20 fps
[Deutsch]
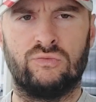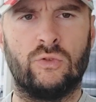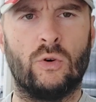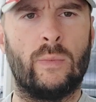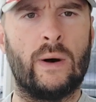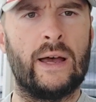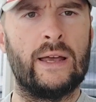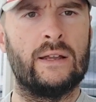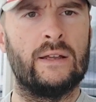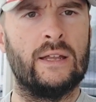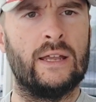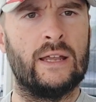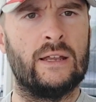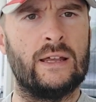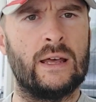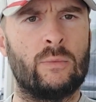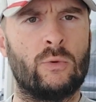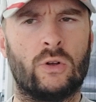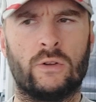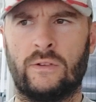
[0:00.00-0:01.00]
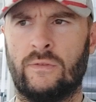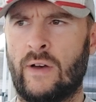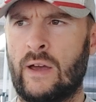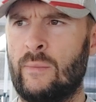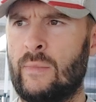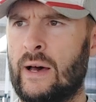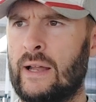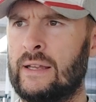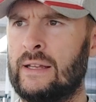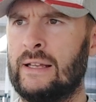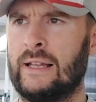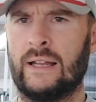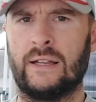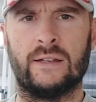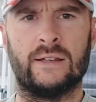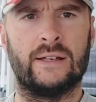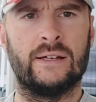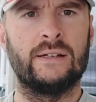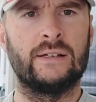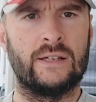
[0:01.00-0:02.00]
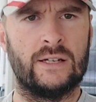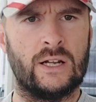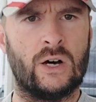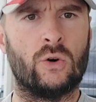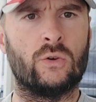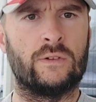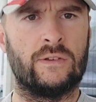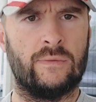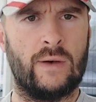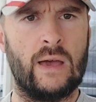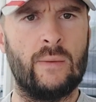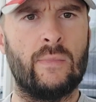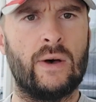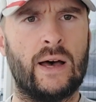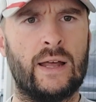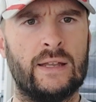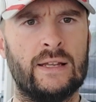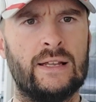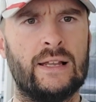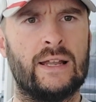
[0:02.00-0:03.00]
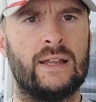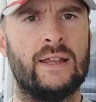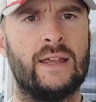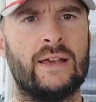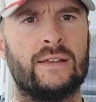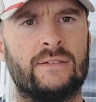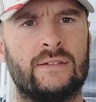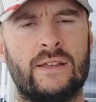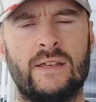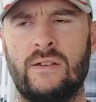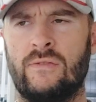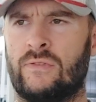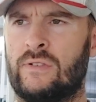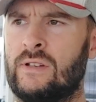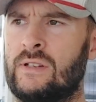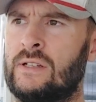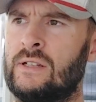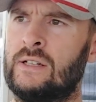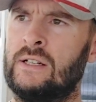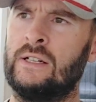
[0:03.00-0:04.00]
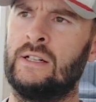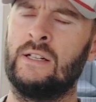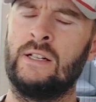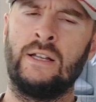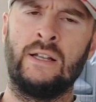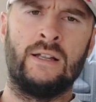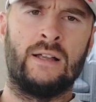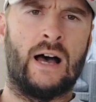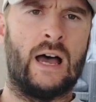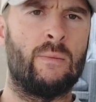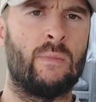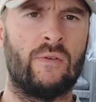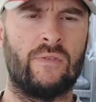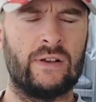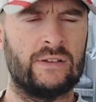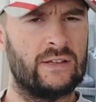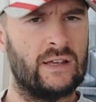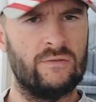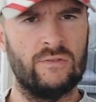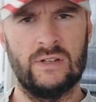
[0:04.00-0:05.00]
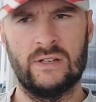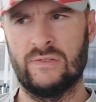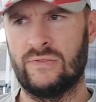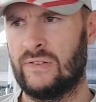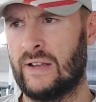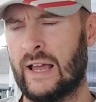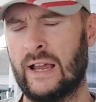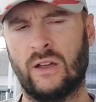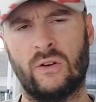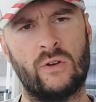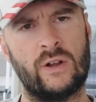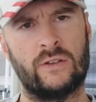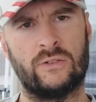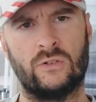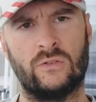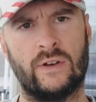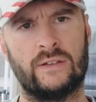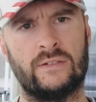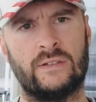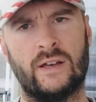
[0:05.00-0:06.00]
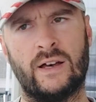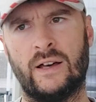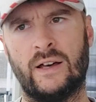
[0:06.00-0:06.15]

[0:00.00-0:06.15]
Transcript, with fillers: Wobei, nee, die haben noch zweimal an die Latte, ne? Genau, zweimal an die Latte, erste Hälfte. Einmal war es irgendwie eine Flanke oder sowas